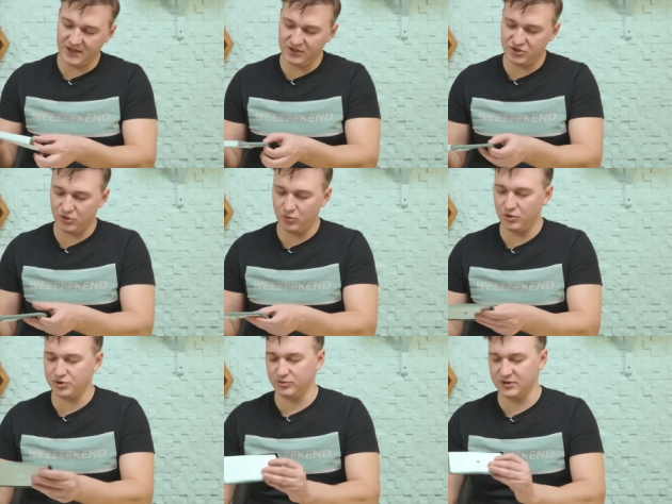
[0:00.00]
и
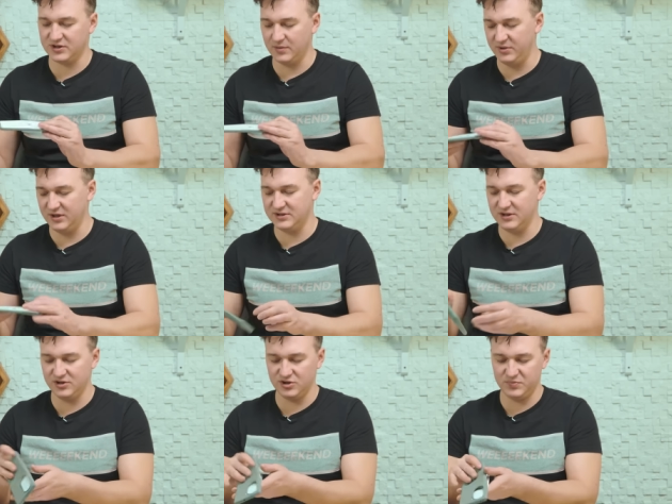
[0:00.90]
чехольчик у нас в комплекте
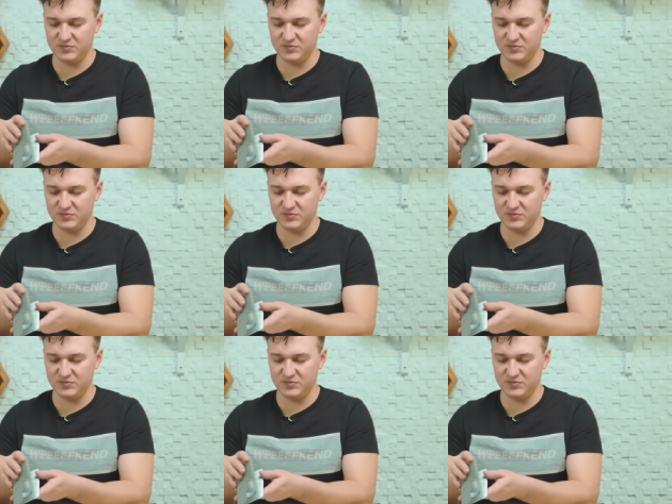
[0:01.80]
лежит.